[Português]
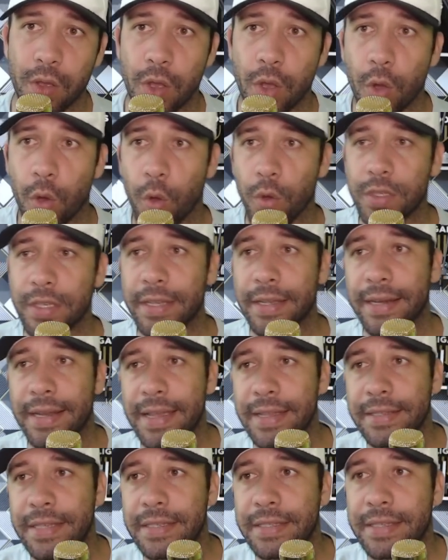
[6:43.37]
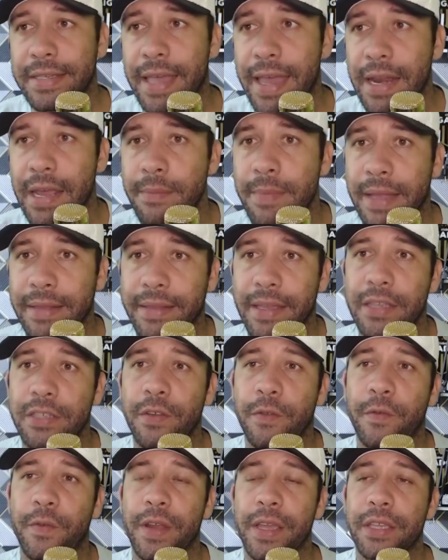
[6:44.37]
Os ingleses querem bater
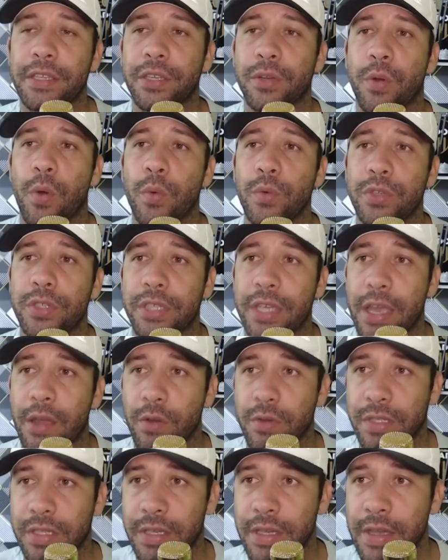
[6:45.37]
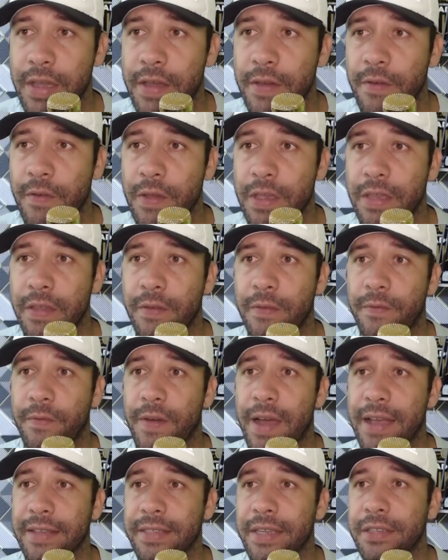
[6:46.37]
de frente com o Chelsea e
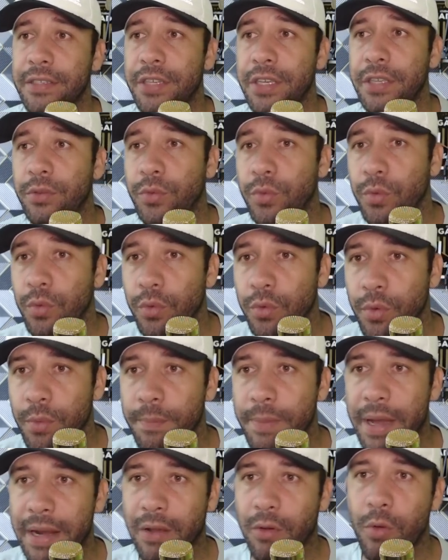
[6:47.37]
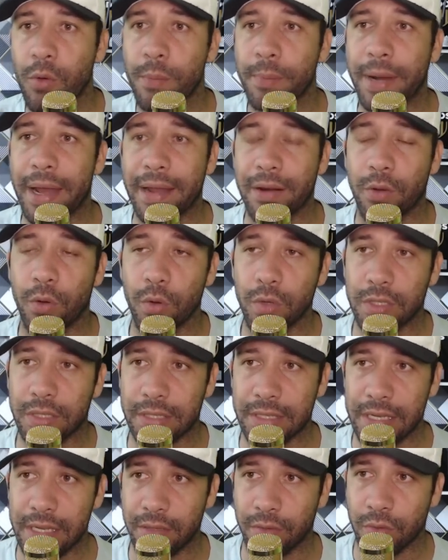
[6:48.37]
fazem de tudo para comprar o
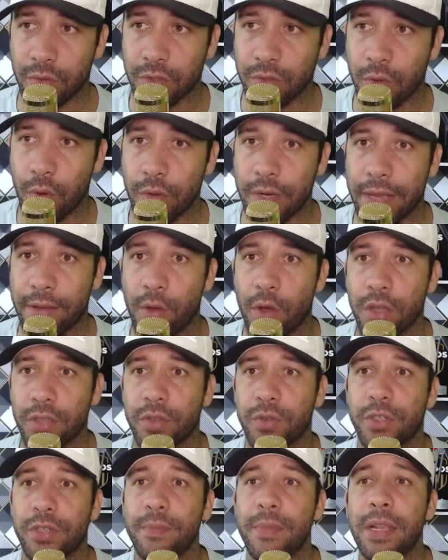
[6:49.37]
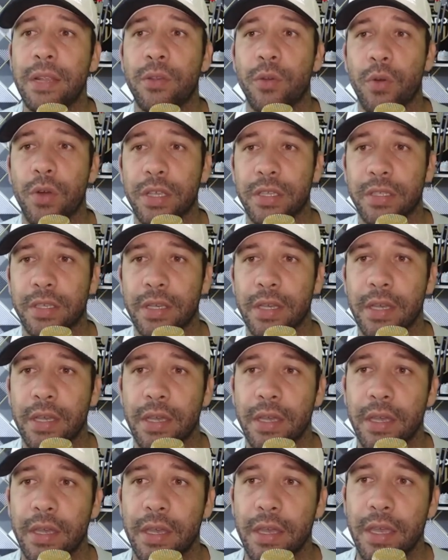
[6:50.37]
Santos com negócio de milhões.
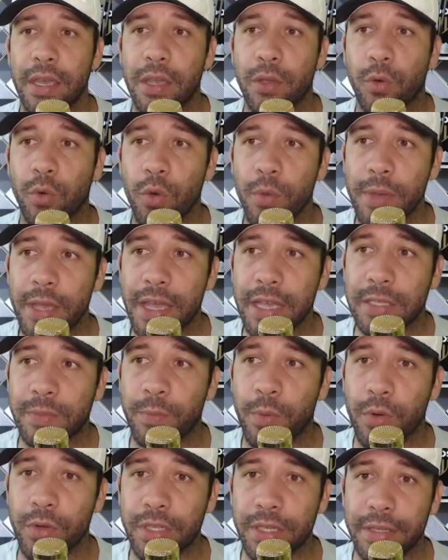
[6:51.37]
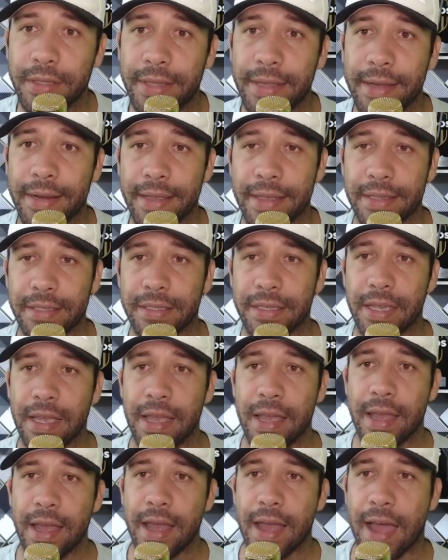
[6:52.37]
E clube responde interesse.
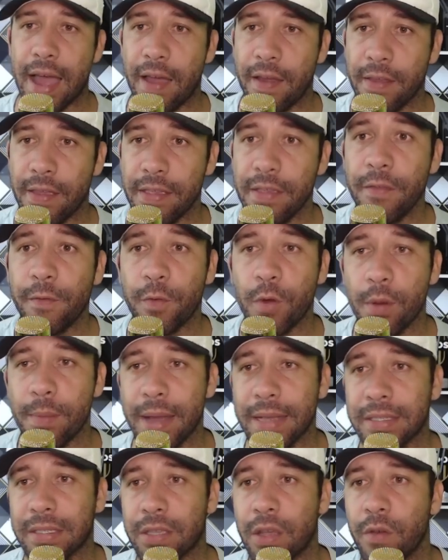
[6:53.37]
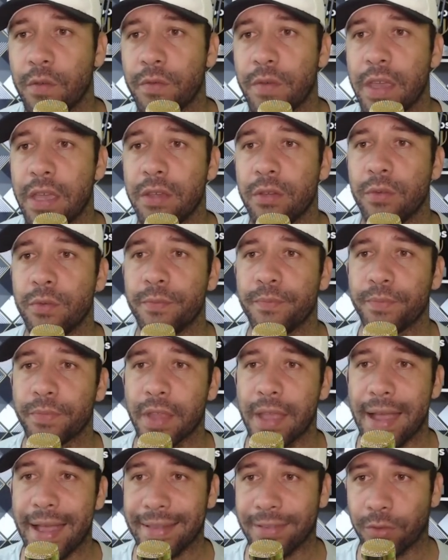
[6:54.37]
A informação veio
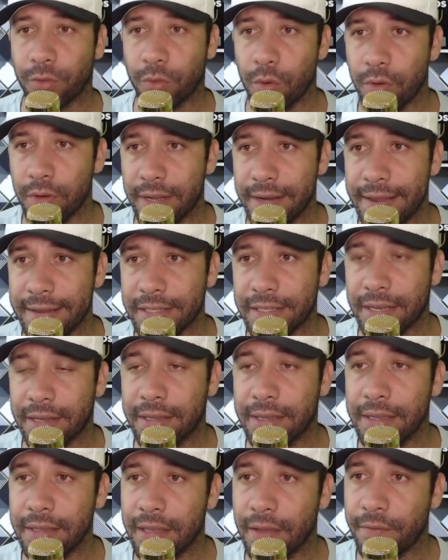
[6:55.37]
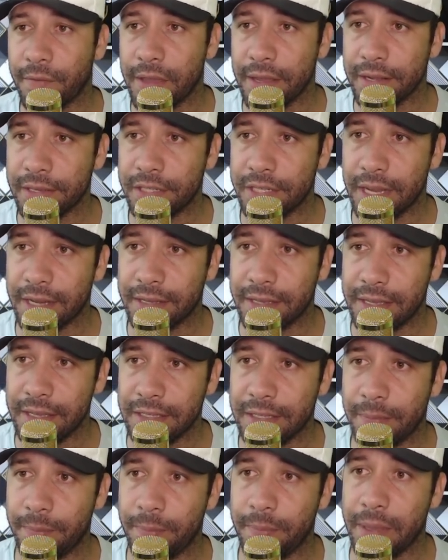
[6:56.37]
à tona nesta quinta-feira, dia
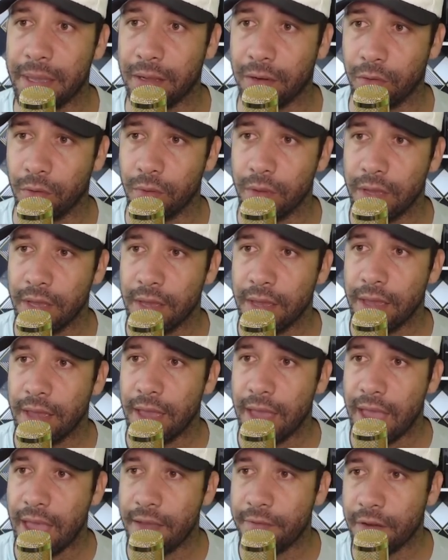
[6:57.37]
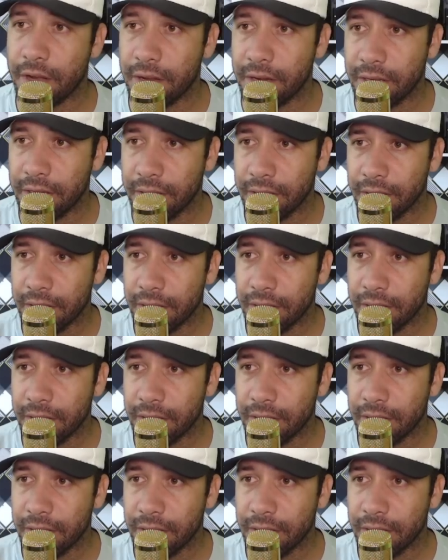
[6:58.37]
15, pelo Evening